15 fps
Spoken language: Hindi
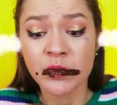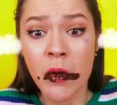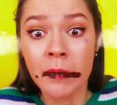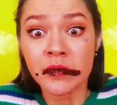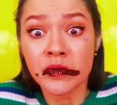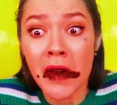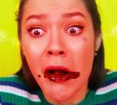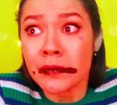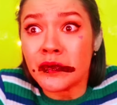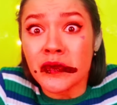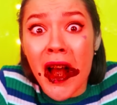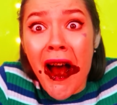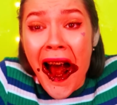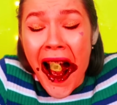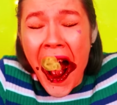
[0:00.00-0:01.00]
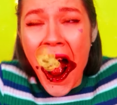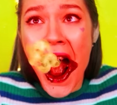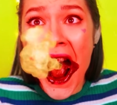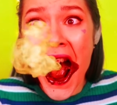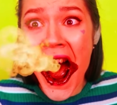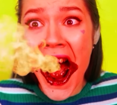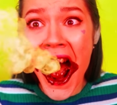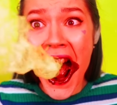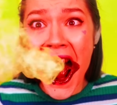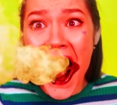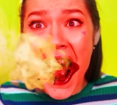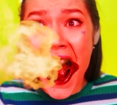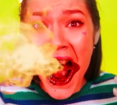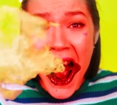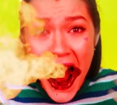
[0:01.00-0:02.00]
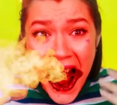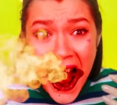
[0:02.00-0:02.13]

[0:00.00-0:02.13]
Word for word: हालांकि इस बार चीजें उतनी बुरी हुई